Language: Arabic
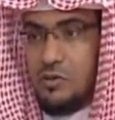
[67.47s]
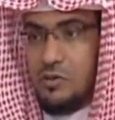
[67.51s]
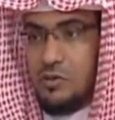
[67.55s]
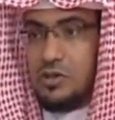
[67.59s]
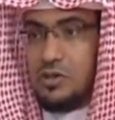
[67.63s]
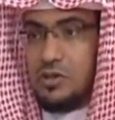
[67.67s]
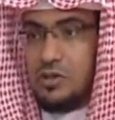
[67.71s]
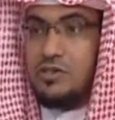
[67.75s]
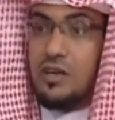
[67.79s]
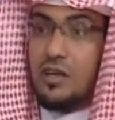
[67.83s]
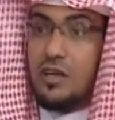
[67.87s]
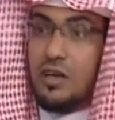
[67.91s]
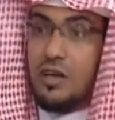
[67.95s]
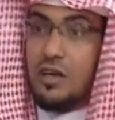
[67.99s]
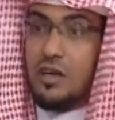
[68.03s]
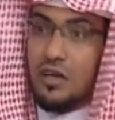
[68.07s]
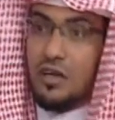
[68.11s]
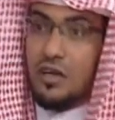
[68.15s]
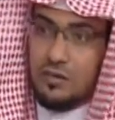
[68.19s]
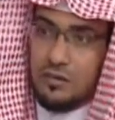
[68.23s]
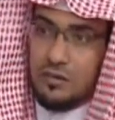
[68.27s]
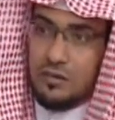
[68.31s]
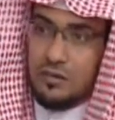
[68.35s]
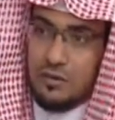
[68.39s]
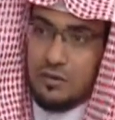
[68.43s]

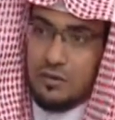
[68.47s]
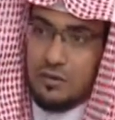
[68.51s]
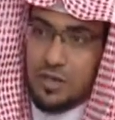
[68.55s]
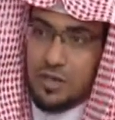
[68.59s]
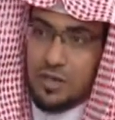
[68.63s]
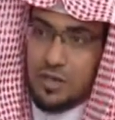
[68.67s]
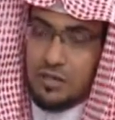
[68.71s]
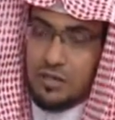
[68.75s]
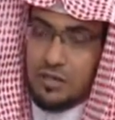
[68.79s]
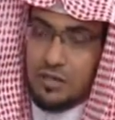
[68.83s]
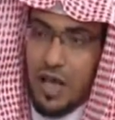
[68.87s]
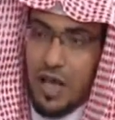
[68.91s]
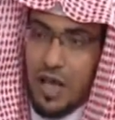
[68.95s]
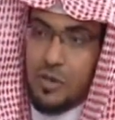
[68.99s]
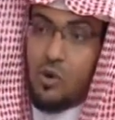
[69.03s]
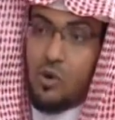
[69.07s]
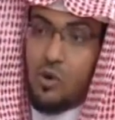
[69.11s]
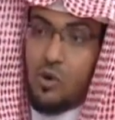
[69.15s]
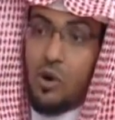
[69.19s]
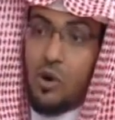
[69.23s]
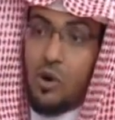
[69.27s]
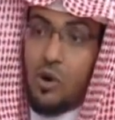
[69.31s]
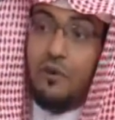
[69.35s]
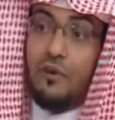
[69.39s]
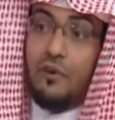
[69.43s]
وتصديقا
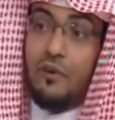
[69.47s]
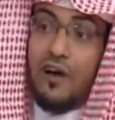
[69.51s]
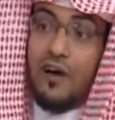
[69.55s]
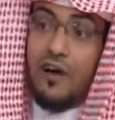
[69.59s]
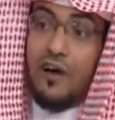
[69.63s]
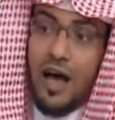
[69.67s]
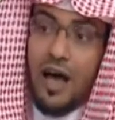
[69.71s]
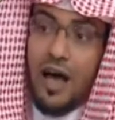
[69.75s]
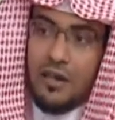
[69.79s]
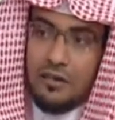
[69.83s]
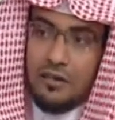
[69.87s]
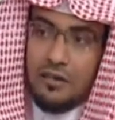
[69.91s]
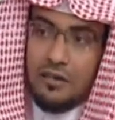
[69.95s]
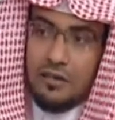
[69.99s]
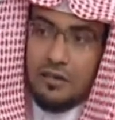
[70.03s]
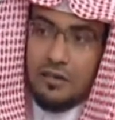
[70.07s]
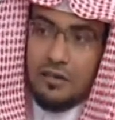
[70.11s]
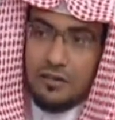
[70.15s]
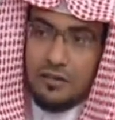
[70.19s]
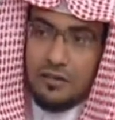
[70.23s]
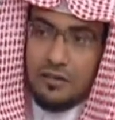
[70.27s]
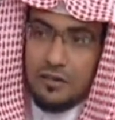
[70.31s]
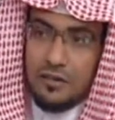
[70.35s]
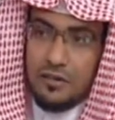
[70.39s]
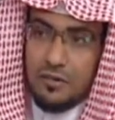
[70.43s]
بكتابك ووفاء
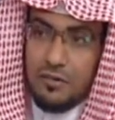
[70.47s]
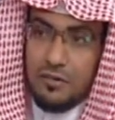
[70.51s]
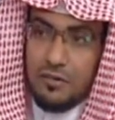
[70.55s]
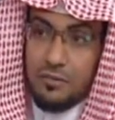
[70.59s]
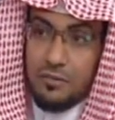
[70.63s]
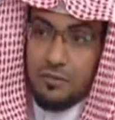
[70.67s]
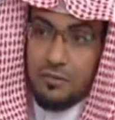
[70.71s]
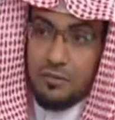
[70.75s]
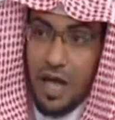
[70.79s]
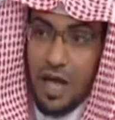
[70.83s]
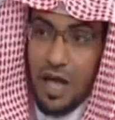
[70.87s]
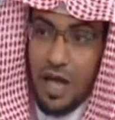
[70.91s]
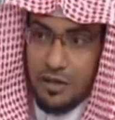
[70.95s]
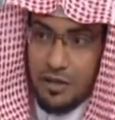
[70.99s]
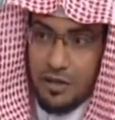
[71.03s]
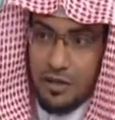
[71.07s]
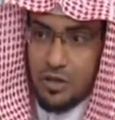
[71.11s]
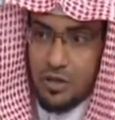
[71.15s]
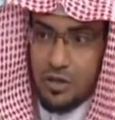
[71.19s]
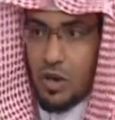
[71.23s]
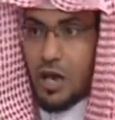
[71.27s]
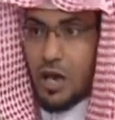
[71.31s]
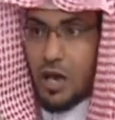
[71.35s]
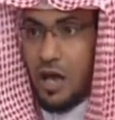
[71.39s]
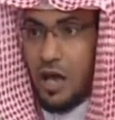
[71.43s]

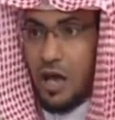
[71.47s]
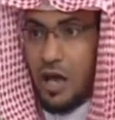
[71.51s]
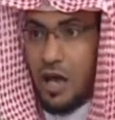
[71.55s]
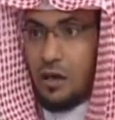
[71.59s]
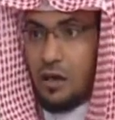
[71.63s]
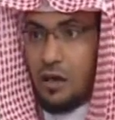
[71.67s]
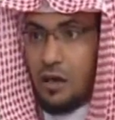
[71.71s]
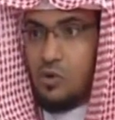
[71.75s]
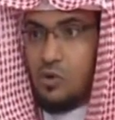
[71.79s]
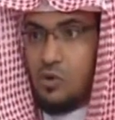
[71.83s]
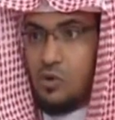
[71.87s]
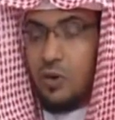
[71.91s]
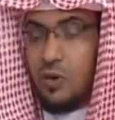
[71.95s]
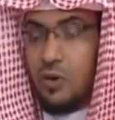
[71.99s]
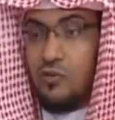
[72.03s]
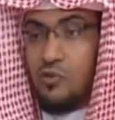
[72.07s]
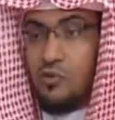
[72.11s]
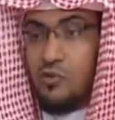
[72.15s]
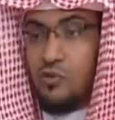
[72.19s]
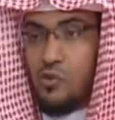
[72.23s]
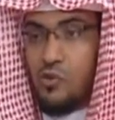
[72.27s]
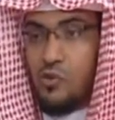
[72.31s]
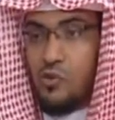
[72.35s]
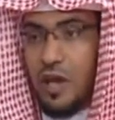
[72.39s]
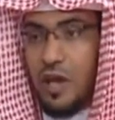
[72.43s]
بعهدك ولا أعلمه
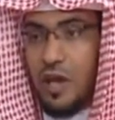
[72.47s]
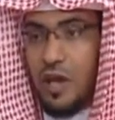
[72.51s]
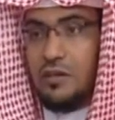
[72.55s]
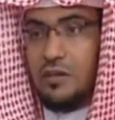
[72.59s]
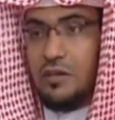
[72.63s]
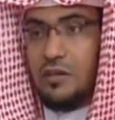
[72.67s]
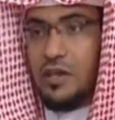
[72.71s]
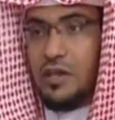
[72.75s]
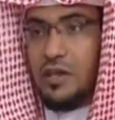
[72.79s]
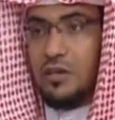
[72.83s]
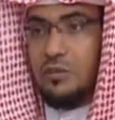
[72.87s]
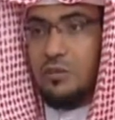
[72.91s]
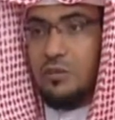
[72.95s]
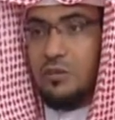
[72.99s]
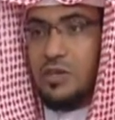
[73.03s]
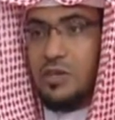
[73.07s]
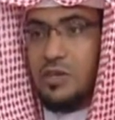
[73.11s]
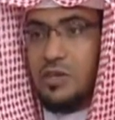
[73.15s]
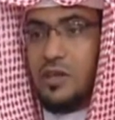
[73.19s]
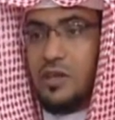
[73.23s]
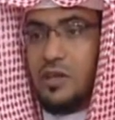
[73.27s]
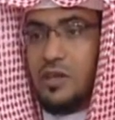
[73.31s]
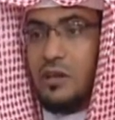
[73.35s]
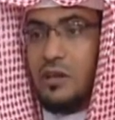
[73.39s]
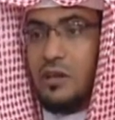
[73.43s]
مرفوعا إلى النبي
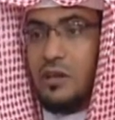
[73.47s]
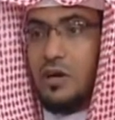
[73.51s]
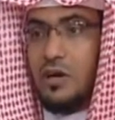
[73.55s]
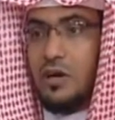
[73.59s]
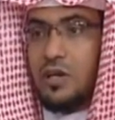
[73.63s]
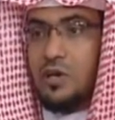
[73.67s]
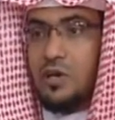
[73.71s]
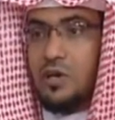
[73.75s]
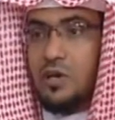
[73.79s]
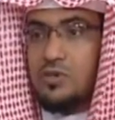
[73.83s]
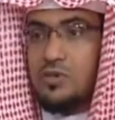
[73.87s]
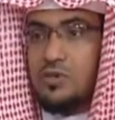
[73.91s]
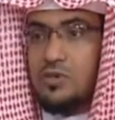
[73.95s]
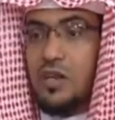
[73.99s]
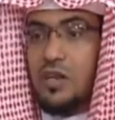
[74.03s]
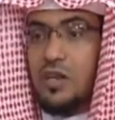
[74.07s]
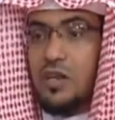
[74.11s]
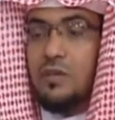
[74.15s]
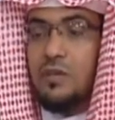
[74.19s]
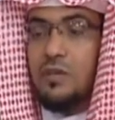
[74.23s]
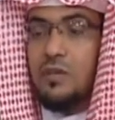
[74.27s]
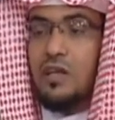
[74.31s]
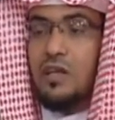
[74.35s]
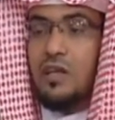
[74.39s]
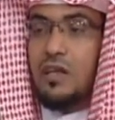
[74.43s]
صلى الله عليه
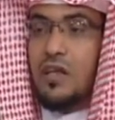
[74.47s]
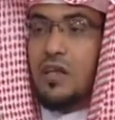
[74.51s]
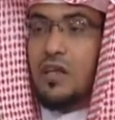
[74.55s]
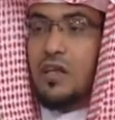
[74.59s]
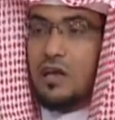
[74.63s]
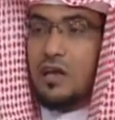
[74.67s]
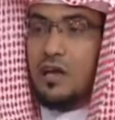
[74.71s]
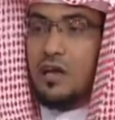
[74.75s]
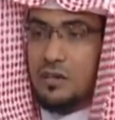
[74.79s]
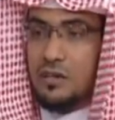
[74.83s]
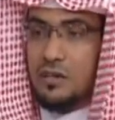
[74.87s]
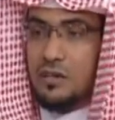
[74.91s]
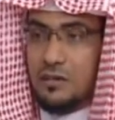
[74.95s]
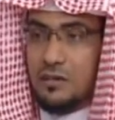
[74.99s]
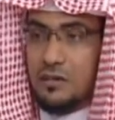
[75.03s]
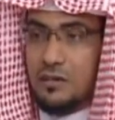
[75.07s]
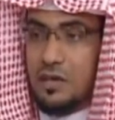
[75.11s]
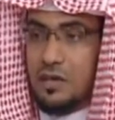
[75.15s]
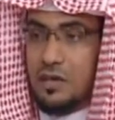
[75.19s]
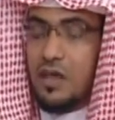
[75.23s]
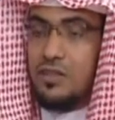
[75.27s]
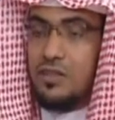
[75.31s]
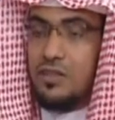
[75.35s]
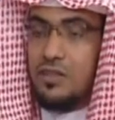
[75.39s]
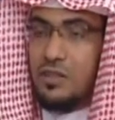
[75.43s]
وسلم لكن
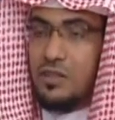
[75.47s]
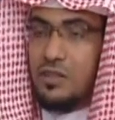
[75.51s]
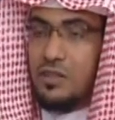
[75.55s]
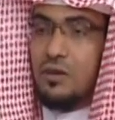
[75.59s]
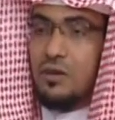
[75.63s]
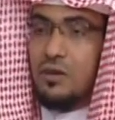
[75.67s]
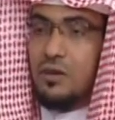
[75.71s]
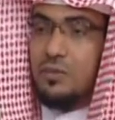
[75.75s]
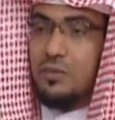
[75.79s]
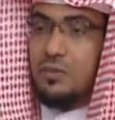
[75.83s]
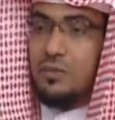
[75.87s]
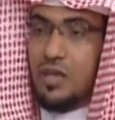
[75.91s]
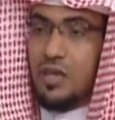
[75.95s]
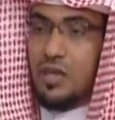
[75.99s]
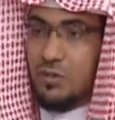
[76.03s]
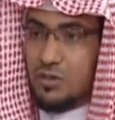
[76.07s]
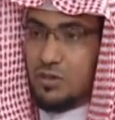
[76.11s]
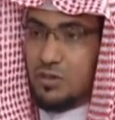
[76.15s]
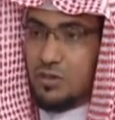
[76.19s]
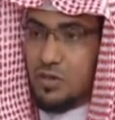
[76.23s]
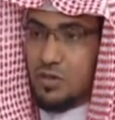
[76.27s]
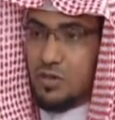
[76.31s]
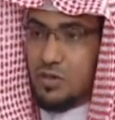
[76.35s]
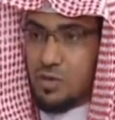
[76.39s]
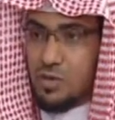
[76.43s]
كثيرا من
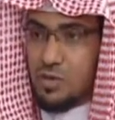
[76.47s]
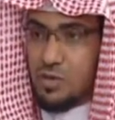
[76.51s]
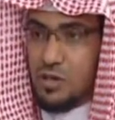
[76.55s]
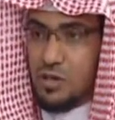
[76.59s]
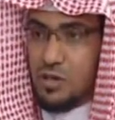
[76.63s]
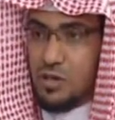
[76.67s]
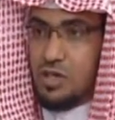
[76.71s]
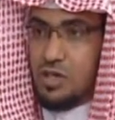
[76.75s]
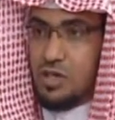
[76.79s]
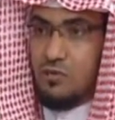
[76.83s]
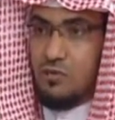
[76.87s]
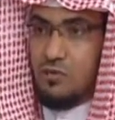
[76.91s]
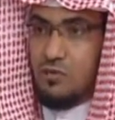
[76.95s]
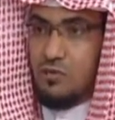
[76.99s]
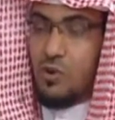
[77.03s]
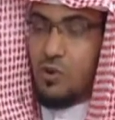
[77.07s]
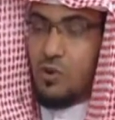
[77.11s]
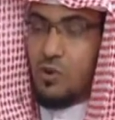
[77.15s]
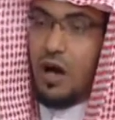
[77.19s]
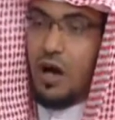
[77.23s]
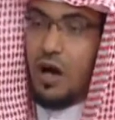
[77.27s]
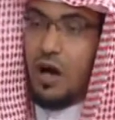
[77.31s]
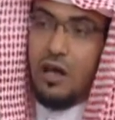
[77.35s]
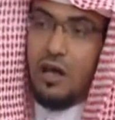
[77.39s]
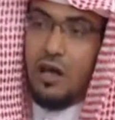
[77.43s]
أئمة المسلمين
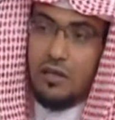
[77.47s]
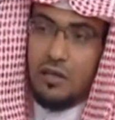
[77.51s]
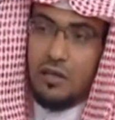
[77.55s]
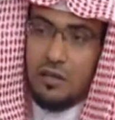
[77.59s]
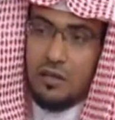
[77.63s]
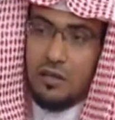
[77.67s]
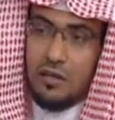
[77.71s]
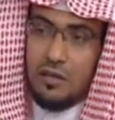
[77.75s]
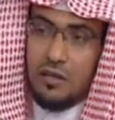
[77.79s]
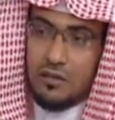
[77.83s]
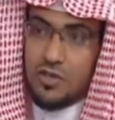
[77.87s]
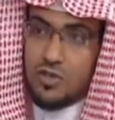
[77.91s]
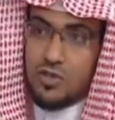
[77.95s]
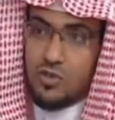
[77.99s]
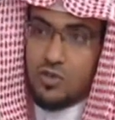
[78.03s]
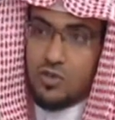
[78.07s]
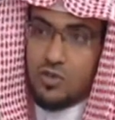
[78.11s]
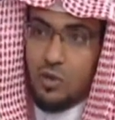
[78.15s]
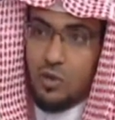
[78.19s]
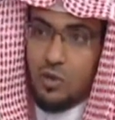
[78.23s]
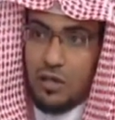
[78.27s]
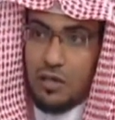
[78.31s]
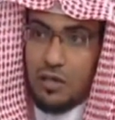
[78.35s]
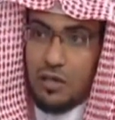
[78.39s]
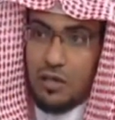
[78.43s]
الفقهاء
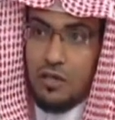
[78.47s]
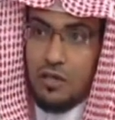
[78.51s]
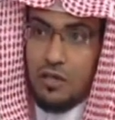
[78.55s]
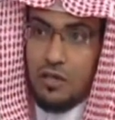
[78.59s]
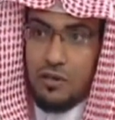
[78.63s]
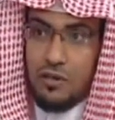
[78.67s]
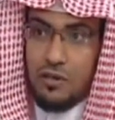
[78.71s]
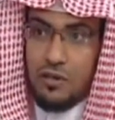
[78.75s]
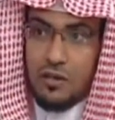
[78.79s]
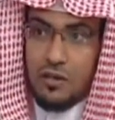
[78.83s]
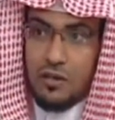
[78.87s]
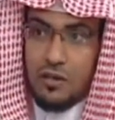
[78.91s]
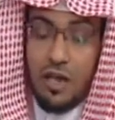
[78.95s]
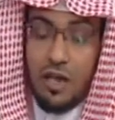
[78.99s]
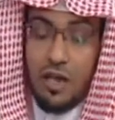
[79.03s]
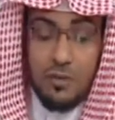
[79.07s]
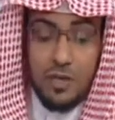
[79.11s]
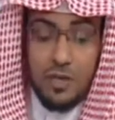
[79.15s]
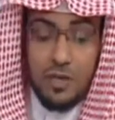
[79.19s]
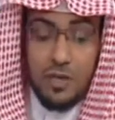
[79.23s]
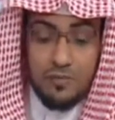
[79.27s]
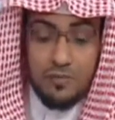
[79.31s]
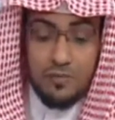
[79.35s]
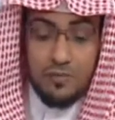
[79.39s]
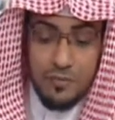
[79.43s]
نصوا عليه في
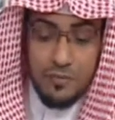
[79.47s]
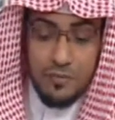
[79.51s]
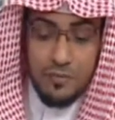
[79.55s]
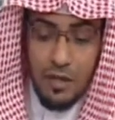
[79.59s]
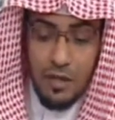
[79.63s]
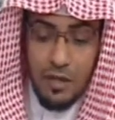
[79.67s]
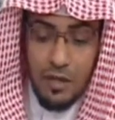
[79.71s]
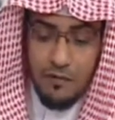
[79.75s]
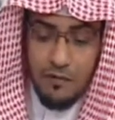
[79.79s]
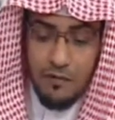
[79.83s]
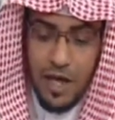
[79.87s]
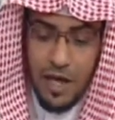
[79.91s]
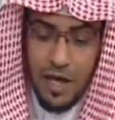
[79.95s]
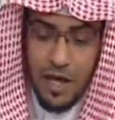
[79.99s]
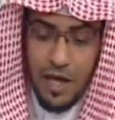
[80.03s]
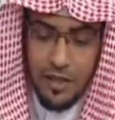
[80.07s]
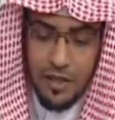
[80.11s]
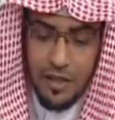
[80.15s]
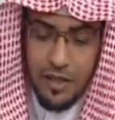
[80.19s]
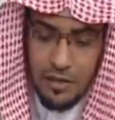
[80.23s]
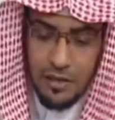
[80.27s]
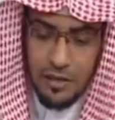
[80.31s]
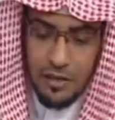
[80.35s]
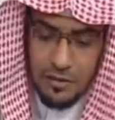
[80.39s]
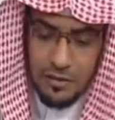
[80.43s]
كلامهم
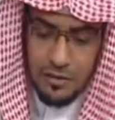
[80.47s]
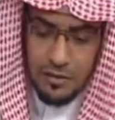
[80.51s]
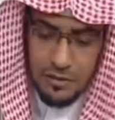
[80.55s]
فهذا